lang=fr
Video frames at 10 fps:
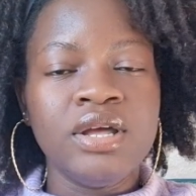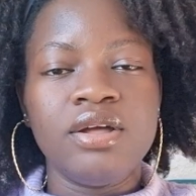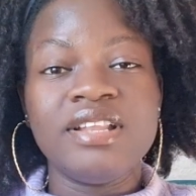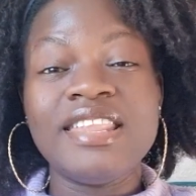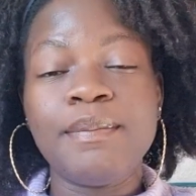
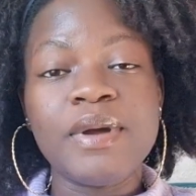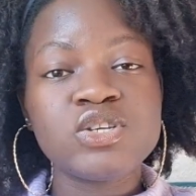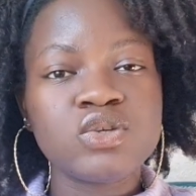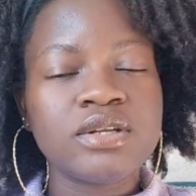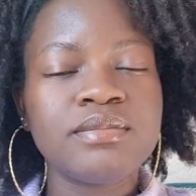Euh, des
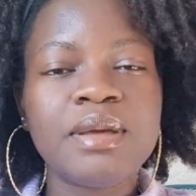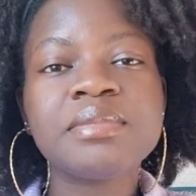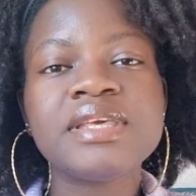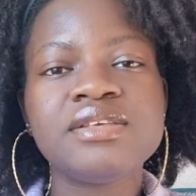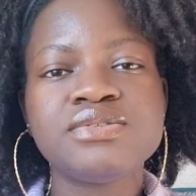personnes
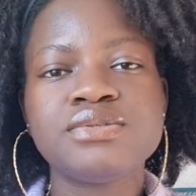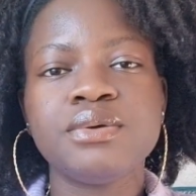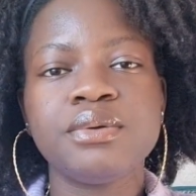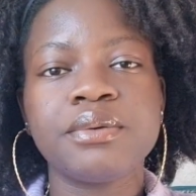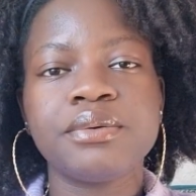même qui se
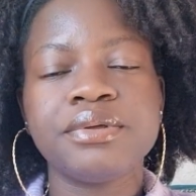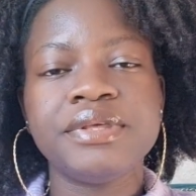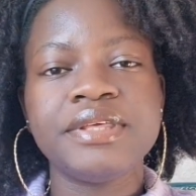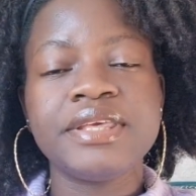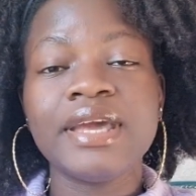
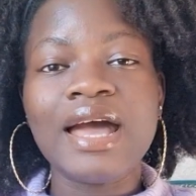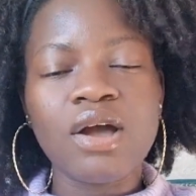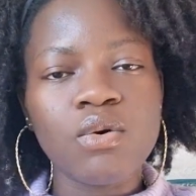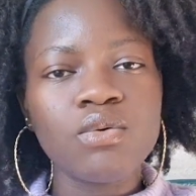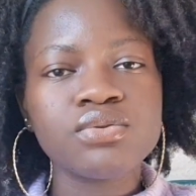qui,
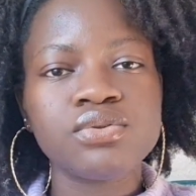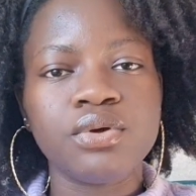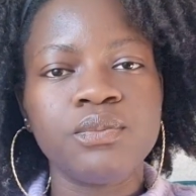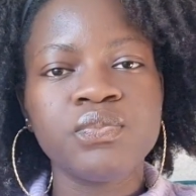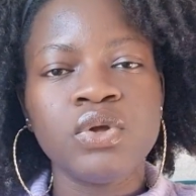racontent
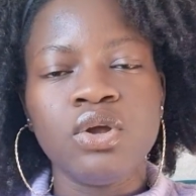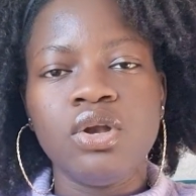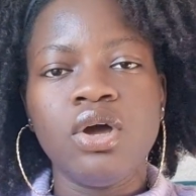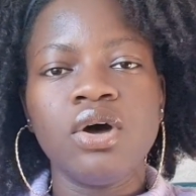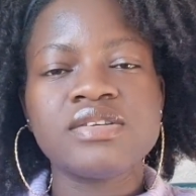
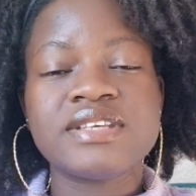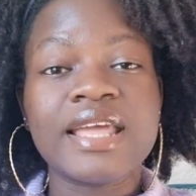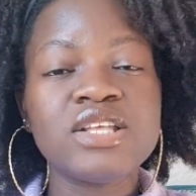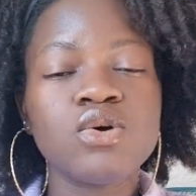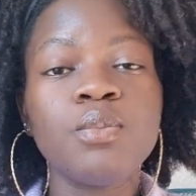leur, ce
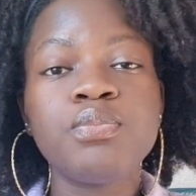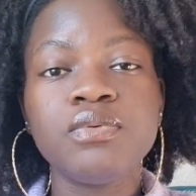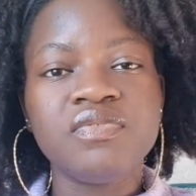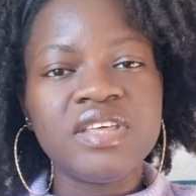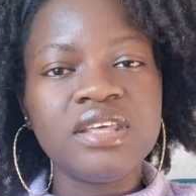qu'elles ont pu
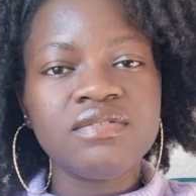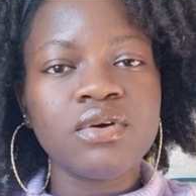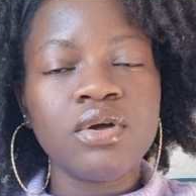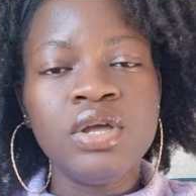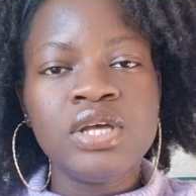
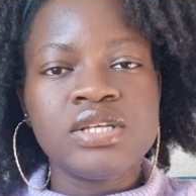vivre.